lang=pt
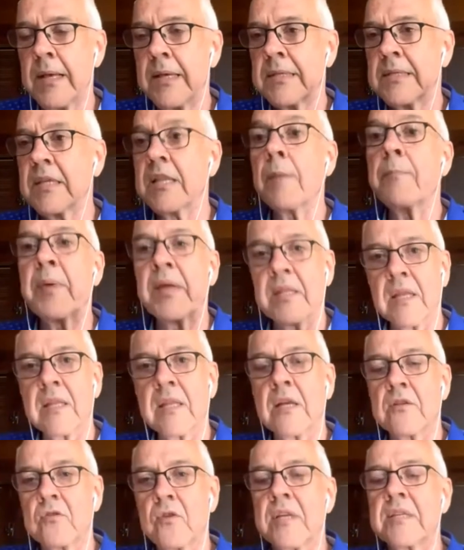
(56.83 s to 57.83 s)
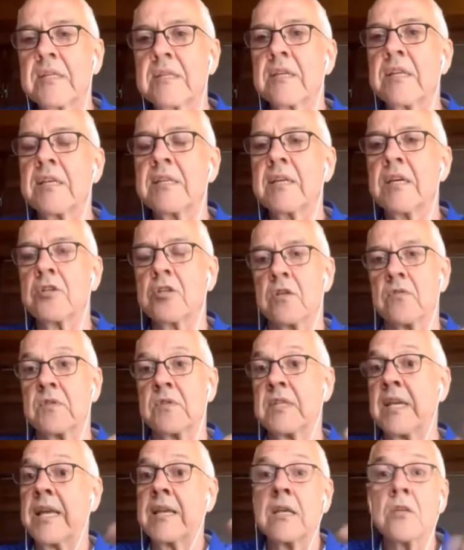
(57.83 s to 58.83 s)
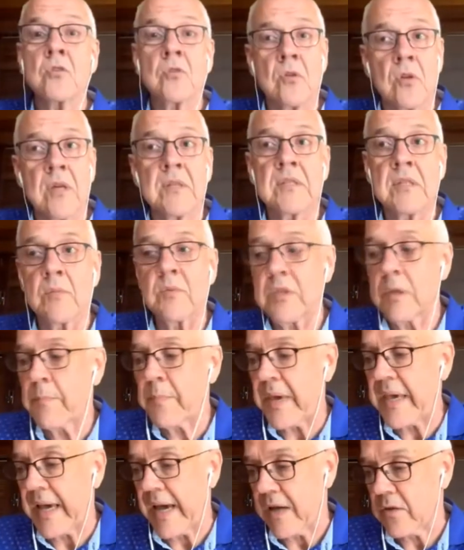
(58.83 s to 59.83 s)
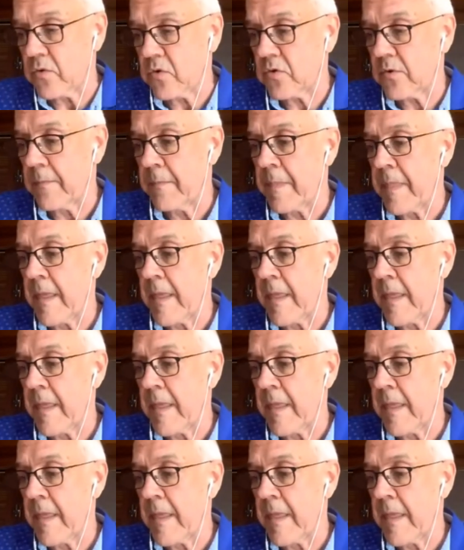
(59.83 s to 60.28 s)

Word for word: se depender das nossas iniciativas. E é nisso que nós estamos empenhados.